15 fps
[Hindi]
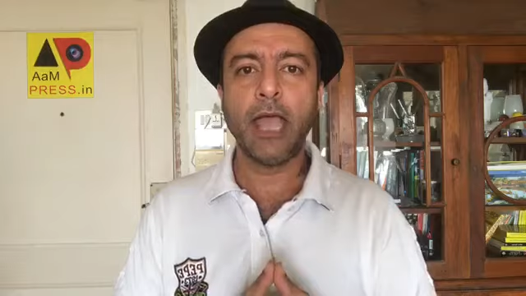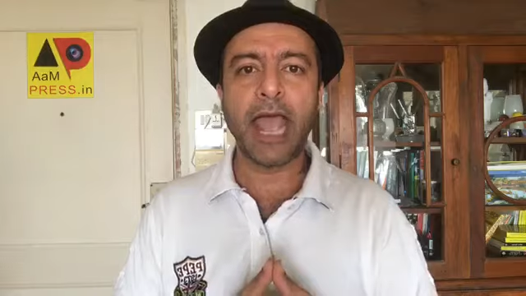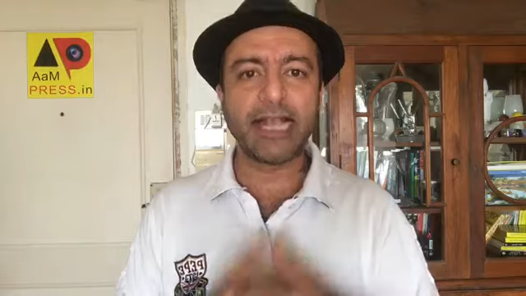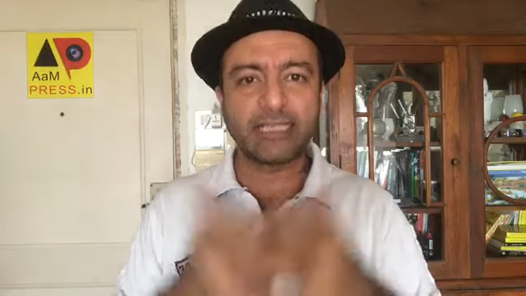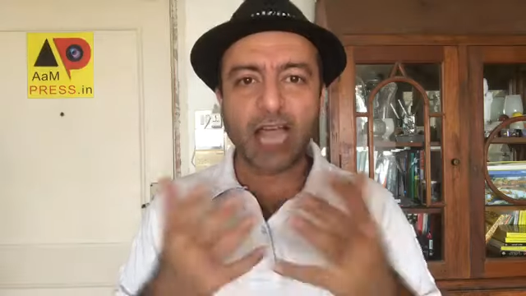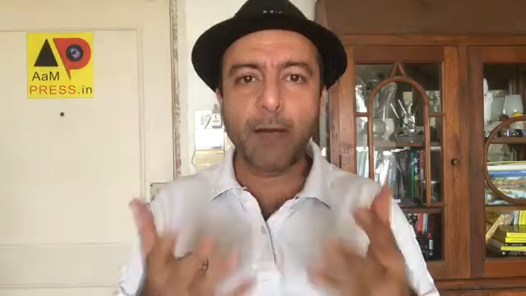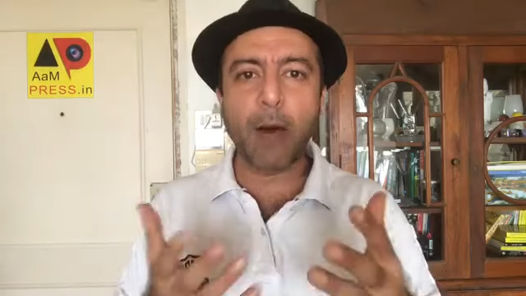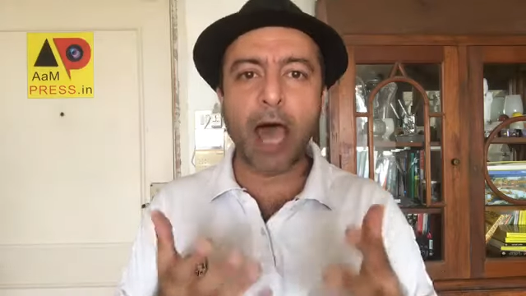
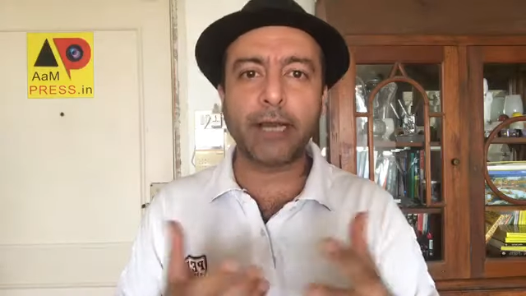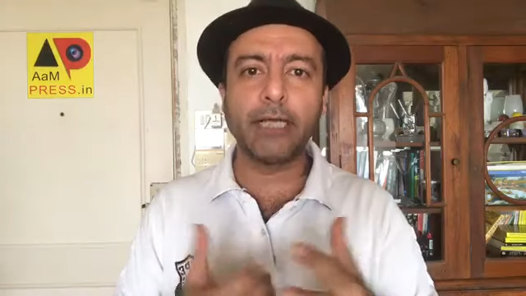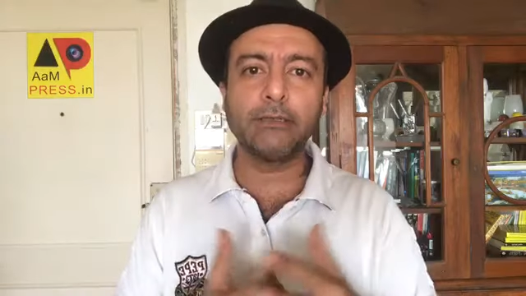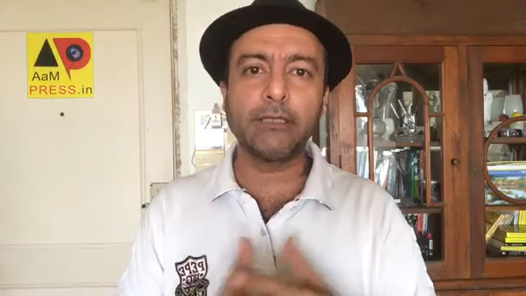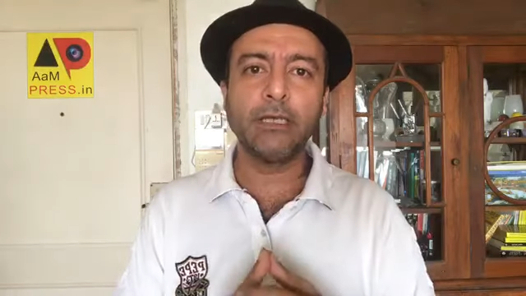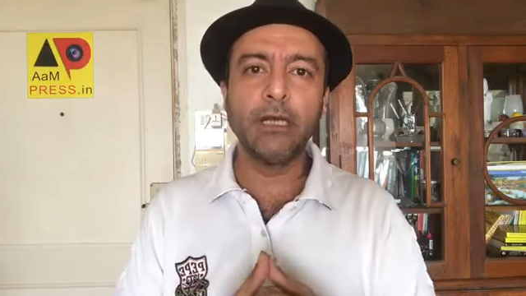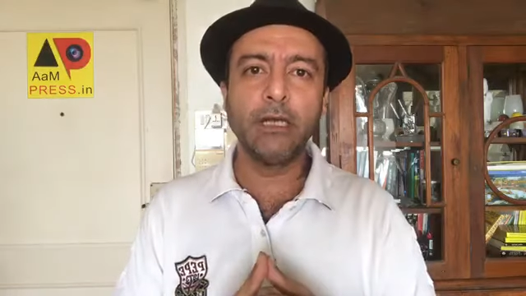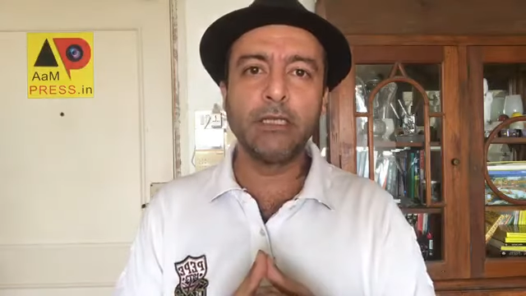ऐसा
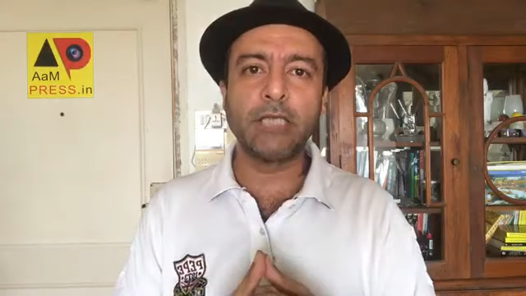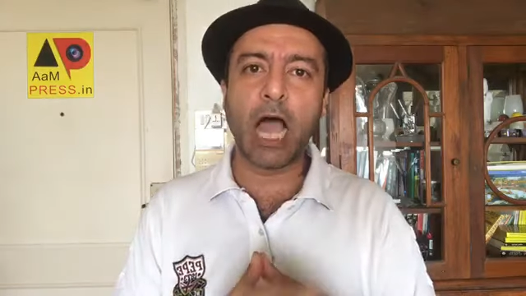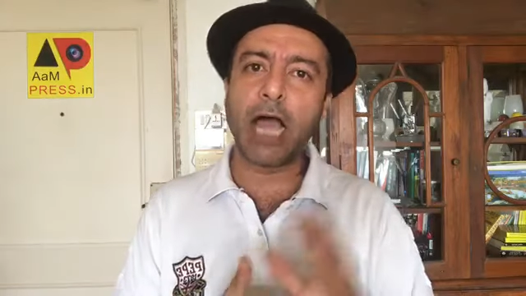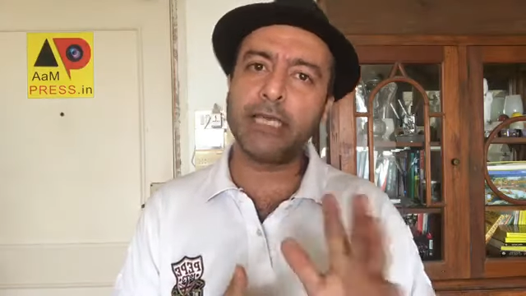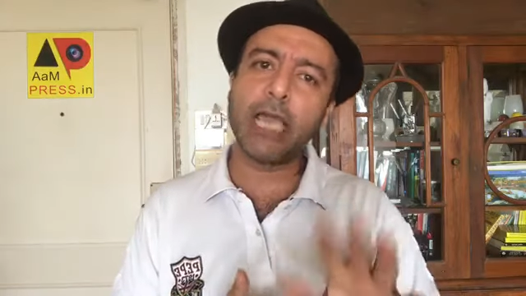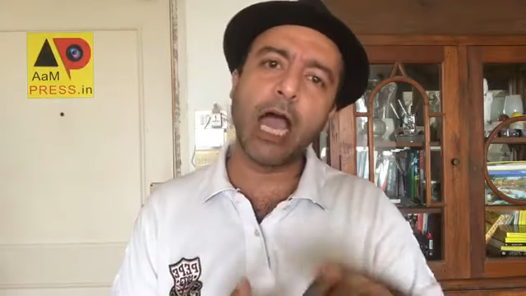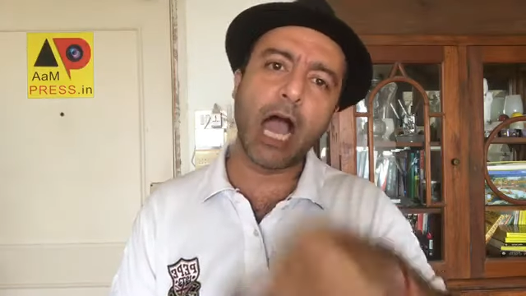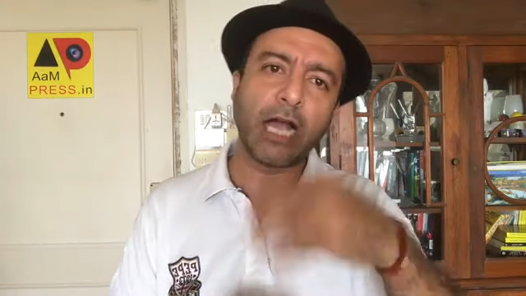भारत जहां
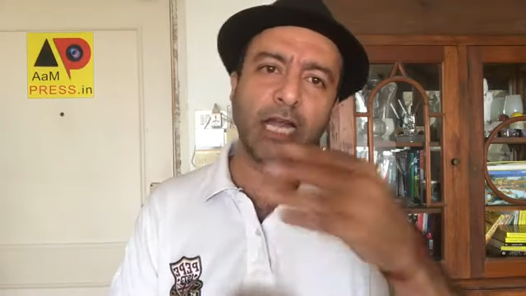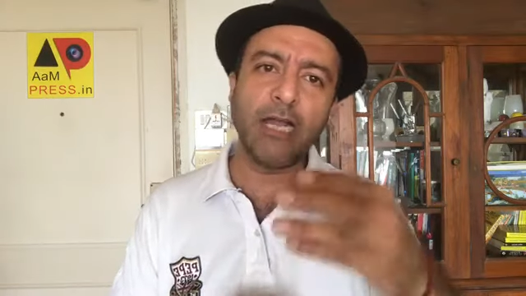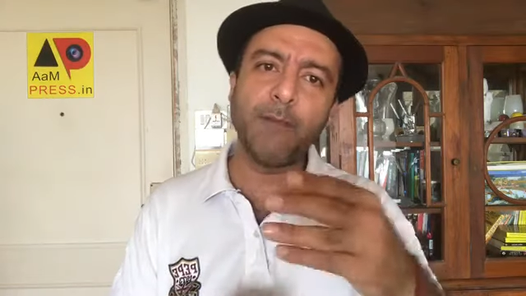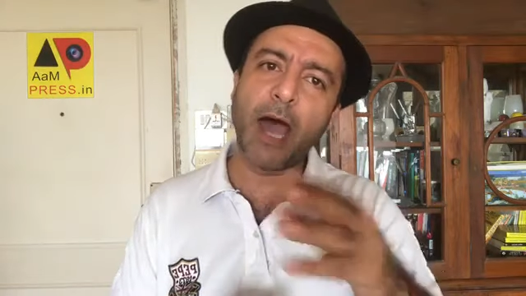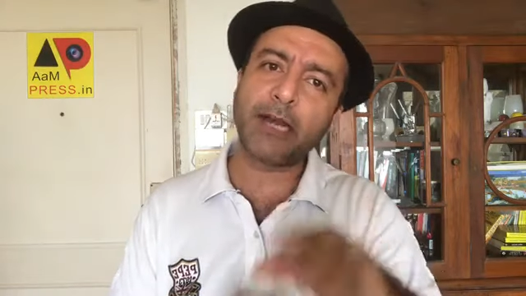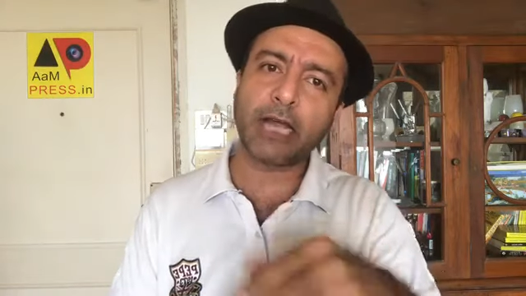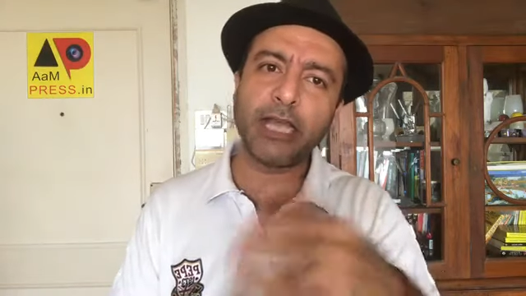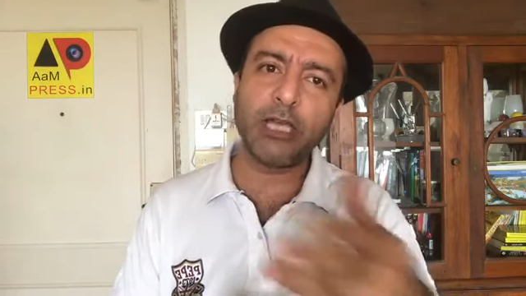यह अगली
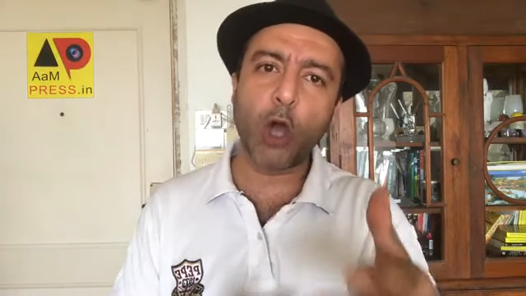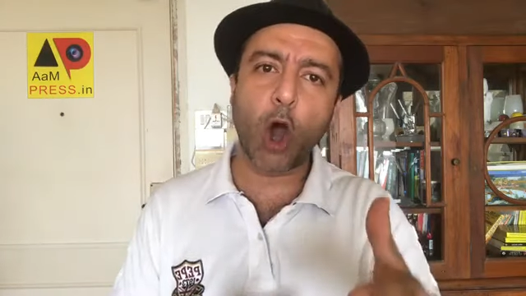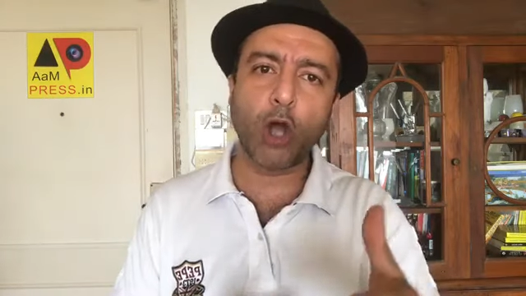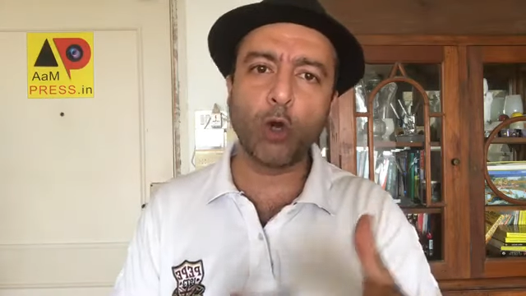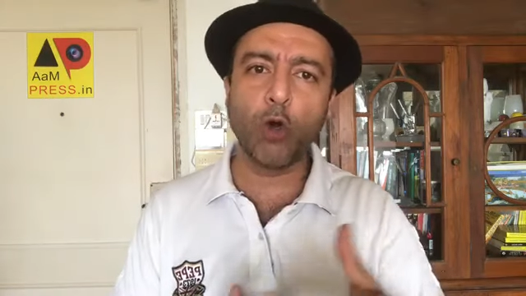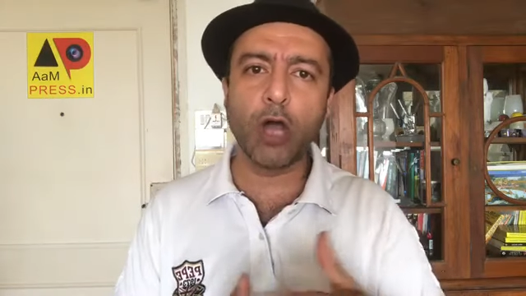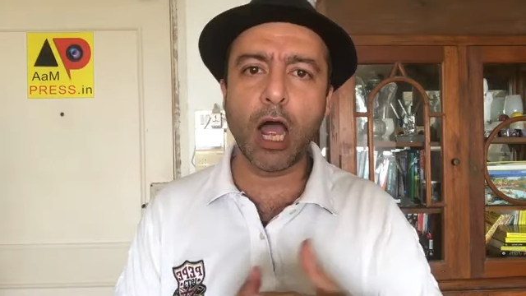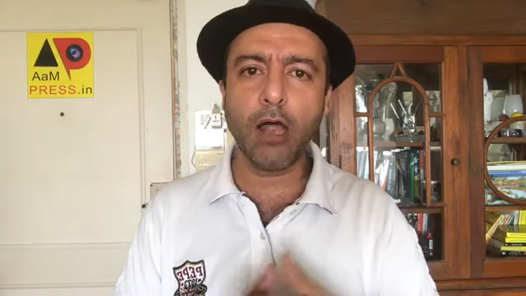बार कहीं और
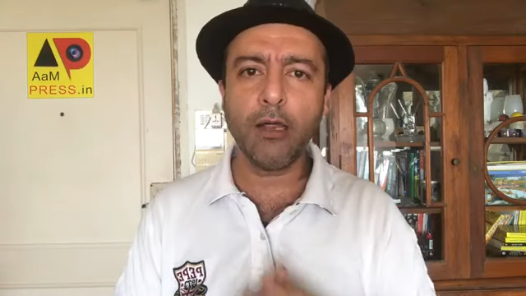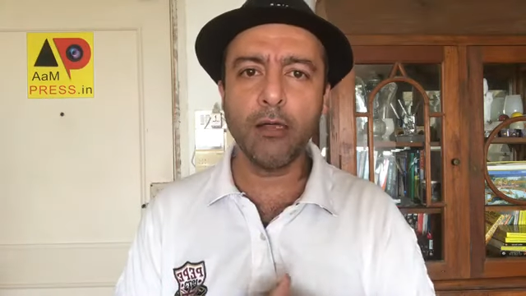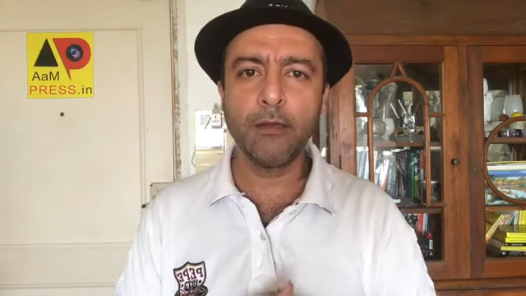होगा